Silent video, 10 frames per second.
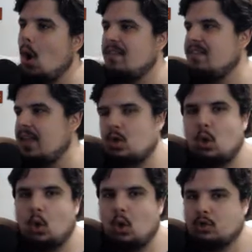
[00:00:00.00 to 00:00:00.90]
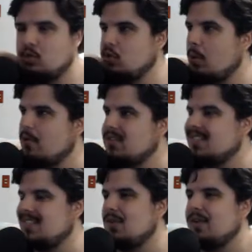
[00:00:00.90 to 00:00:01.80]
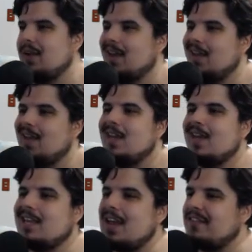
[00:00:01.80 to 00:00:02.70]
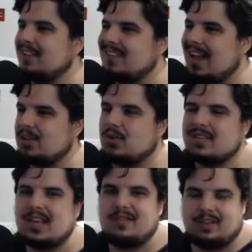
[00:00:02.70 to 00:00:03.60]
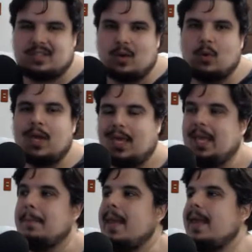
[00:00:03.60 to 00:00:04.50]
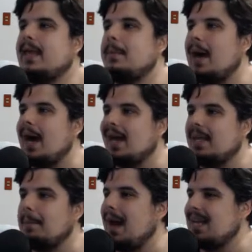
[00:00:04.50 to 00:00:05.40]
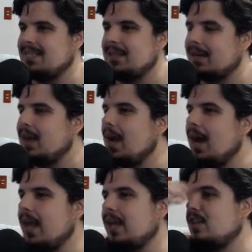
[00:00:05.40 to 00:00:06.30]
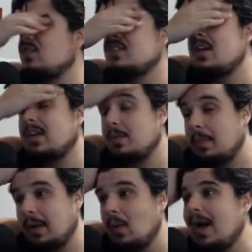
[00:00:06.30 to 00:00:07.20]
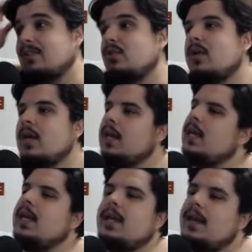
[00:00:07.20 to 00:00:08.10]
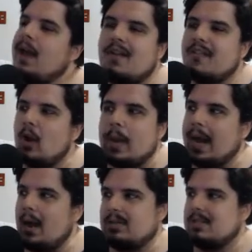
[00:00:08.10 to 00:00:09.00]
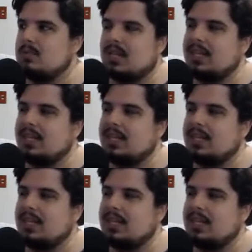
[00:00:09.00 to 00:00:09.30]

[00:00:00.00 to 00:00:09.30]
of the Colossus, como vocês estão vendo aí. E é fantástico, essa aqui é a versão remake barra remaster aí que eles fizeram aqui pro Play 4. E é fenomenal, estamos